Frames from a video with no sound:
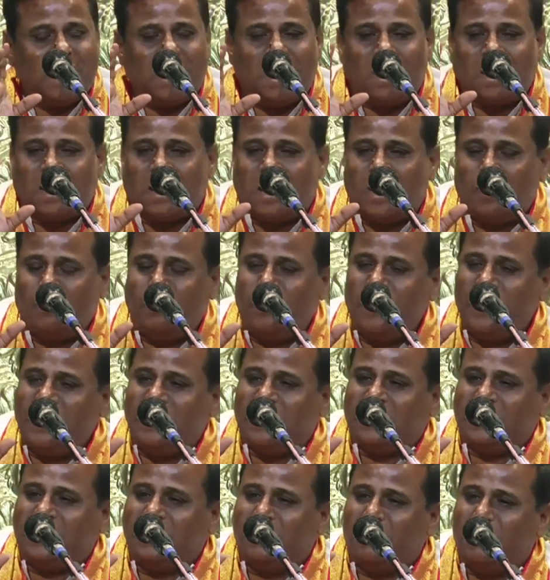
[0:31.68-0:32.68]
ఆ కల్పన
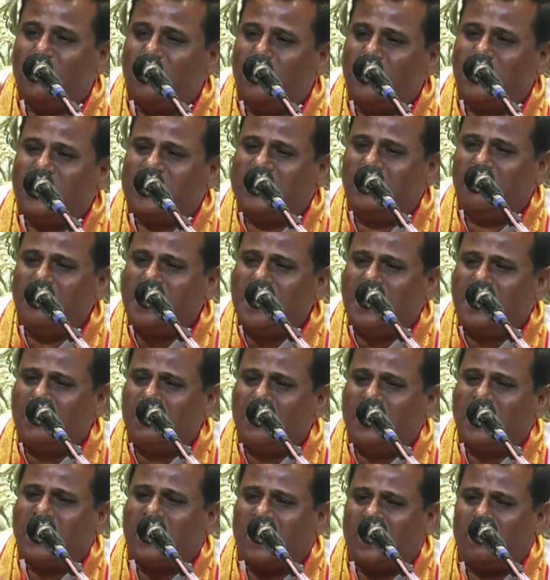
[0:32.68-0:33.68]
ఎంత
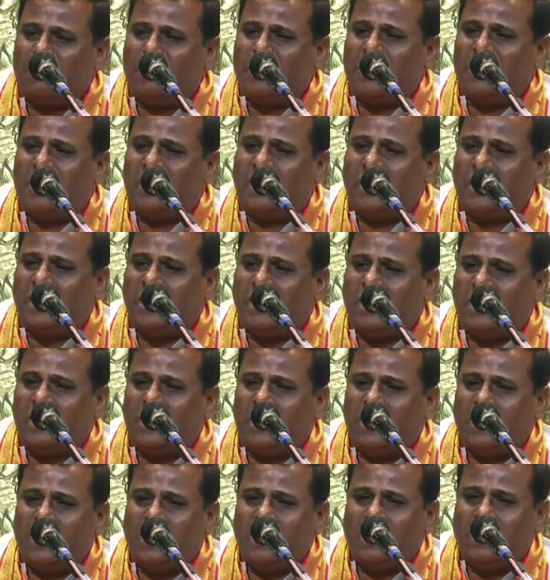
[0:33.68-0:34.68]
మనోజ్ఞమైనటువంటి కల్పన అంటే
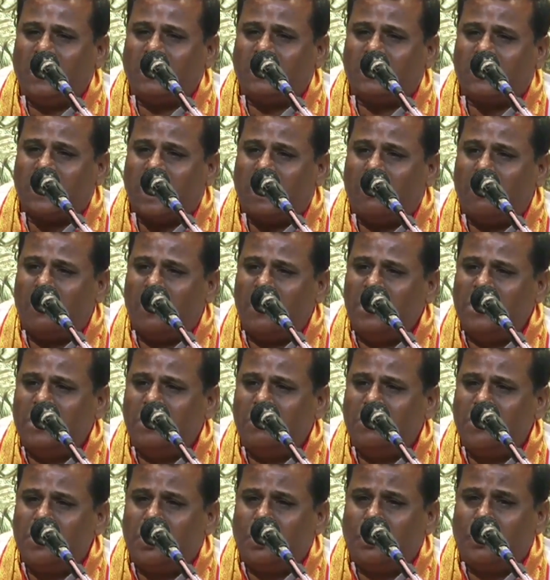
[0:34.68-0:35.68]

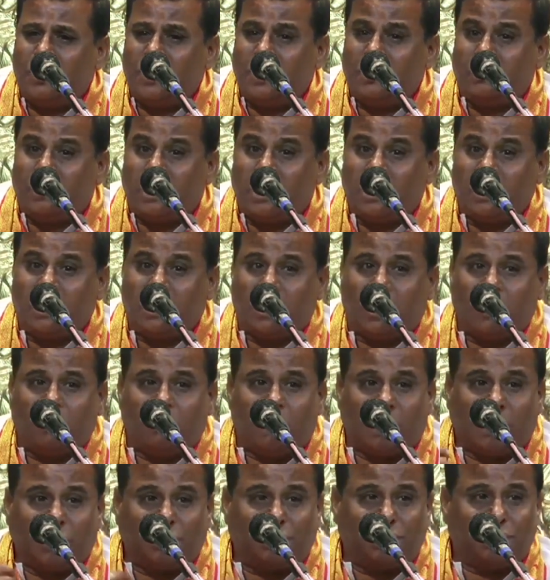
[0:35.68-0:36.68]
సామాన్యమైనటువంటి వాళ్ళకి కాదు
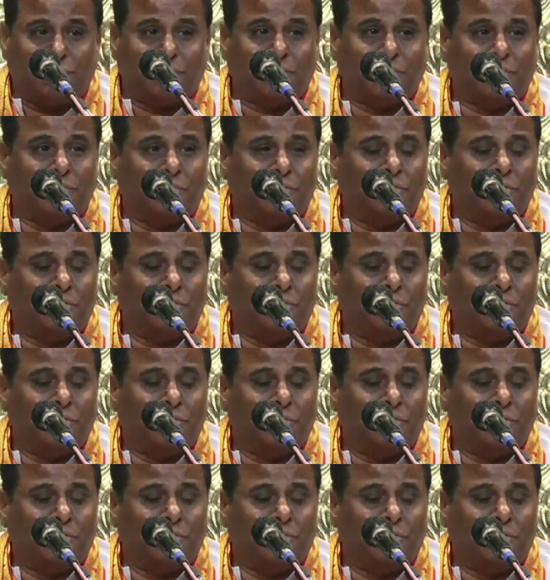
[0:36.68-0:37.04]
మనస్సు